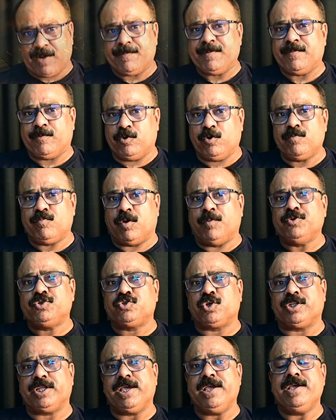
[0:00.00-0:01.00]
আপনি বলুন
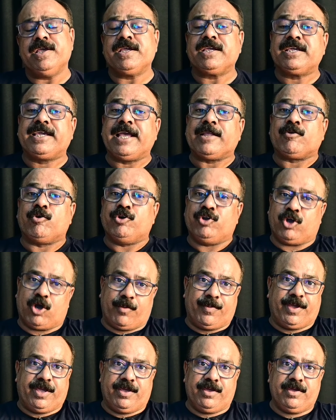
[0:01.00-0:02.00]
ভবিষ্যতে কে ধনী
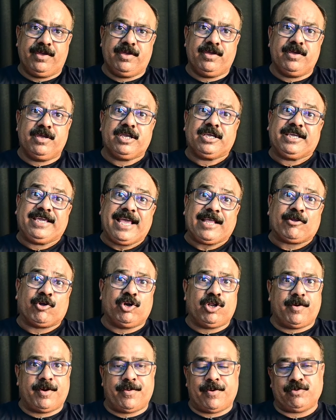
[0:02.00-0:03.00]
হবে কে
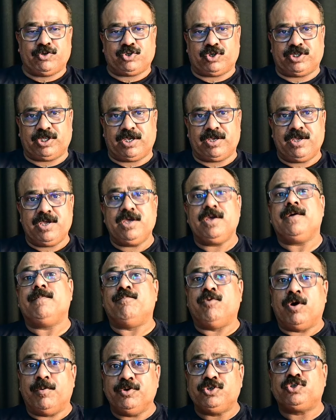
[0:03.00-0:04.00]
ধনী হবে ভবিষ্যতে
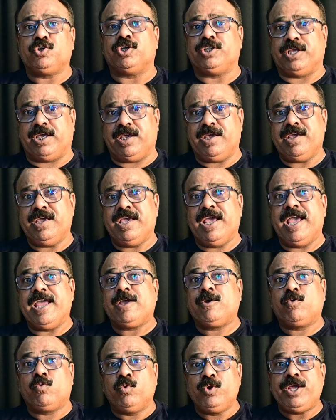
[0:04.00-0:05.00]
ভবিষ্যতে এই
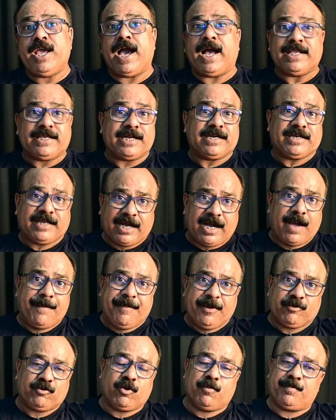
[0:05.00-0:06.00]
কুড়ি হাজার টাকা
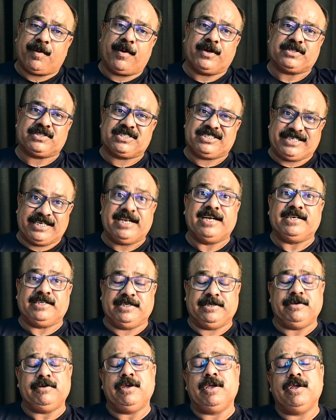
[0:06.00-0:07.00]
বেতন পাওয়ার
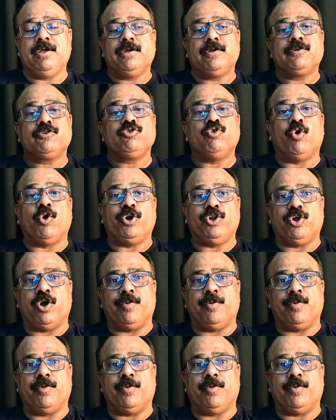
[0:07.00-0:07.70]
ছেলেটি ধনী